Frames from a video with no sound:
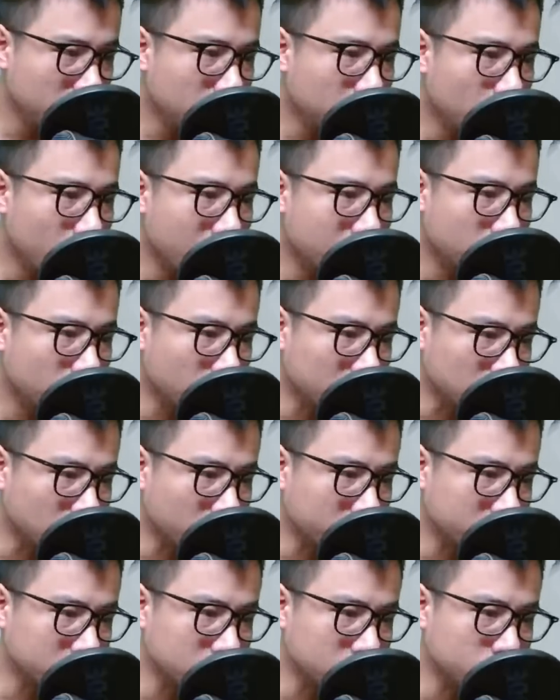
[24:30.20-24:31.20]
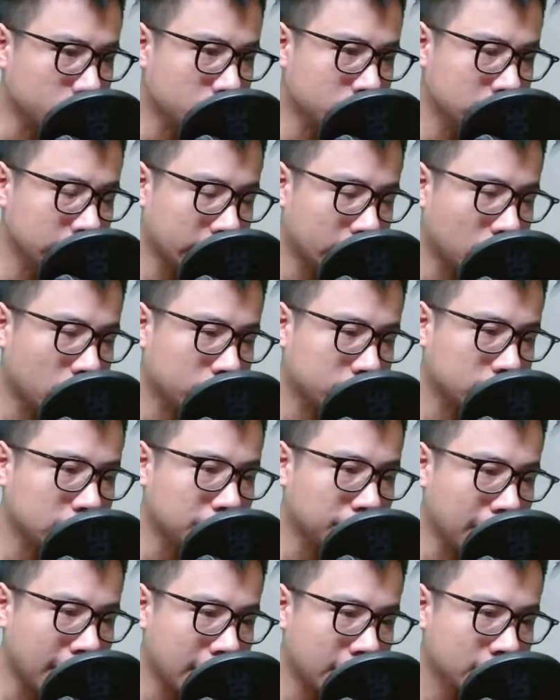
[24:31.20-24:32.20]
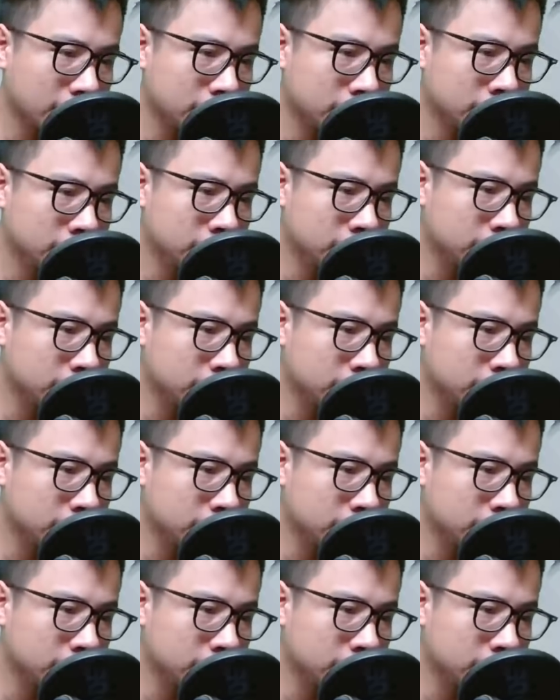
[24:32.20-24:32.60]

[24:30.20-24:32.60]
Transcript: Huyết quang quần quận từ trong người con cự mãng